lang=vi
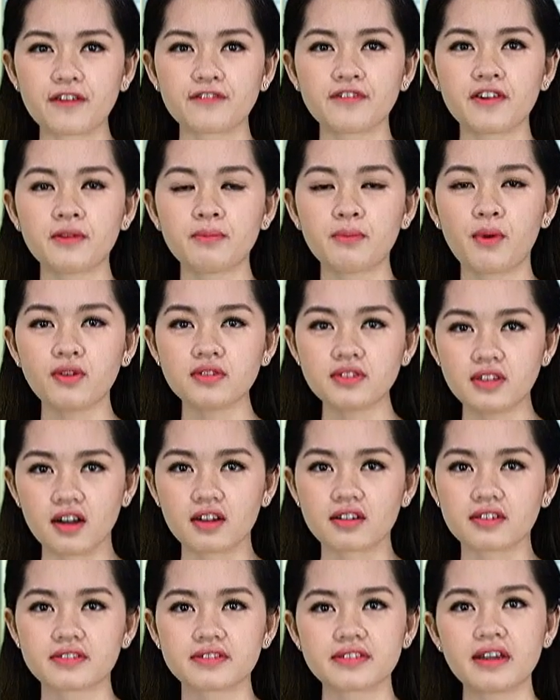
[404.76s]
phân bón
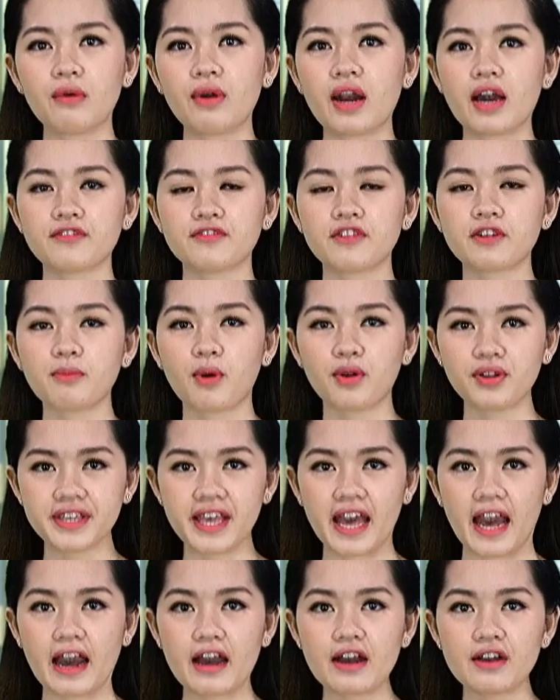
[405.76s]
thật, đâu là phân bón
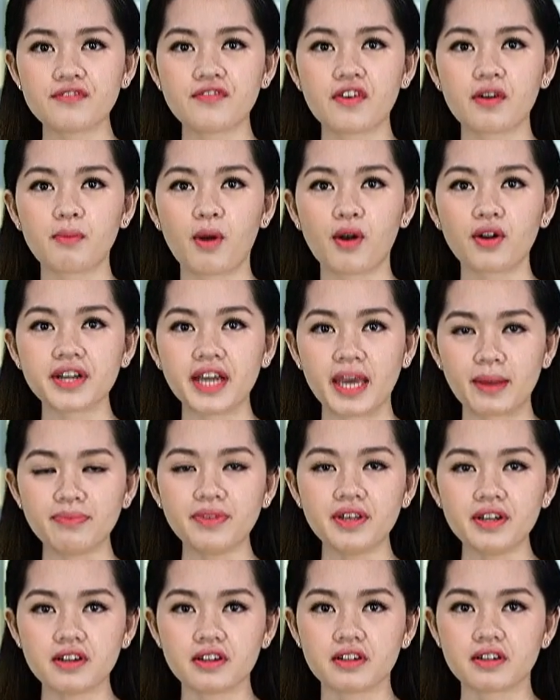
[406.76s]
giả, phân bón kém
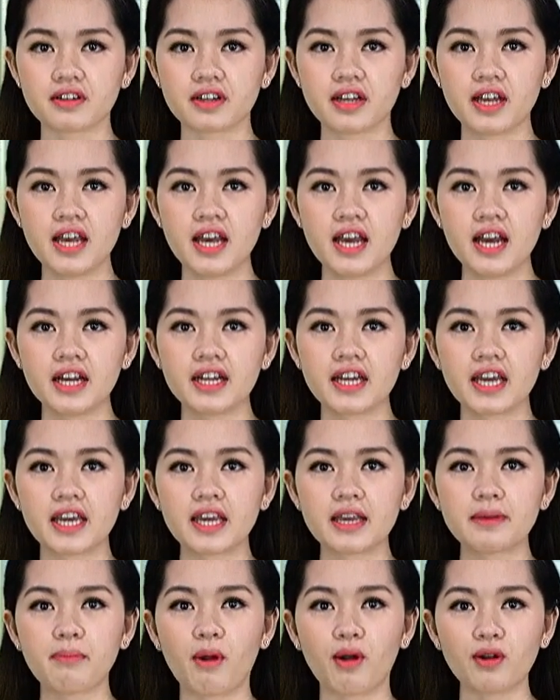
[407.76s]
chất lượng. Khi
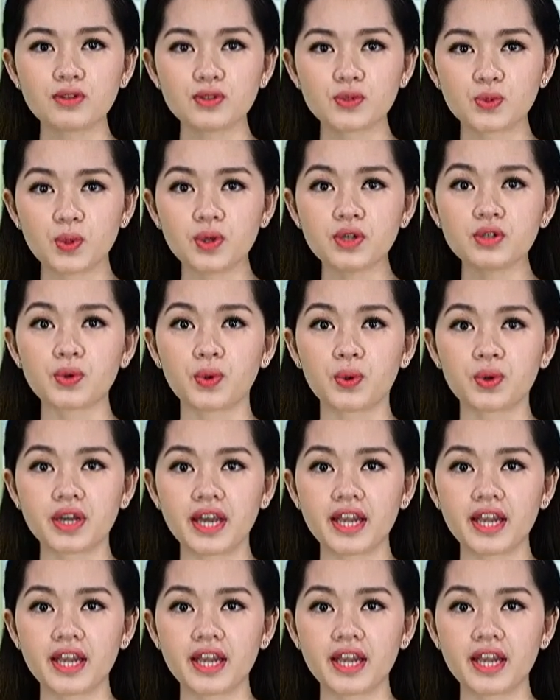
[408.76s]
bón xuống ruộng cây